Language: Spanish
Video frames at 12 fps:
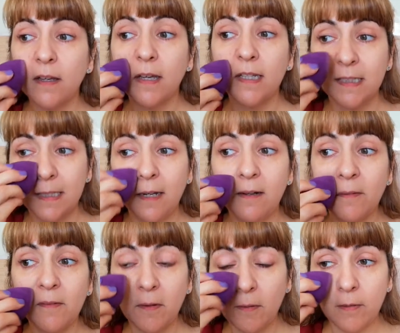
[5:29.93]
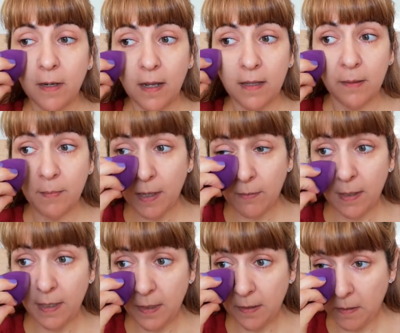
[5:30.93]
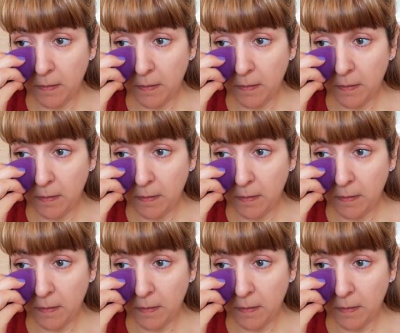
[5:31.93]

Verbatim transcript: Esta, una de Maybelline,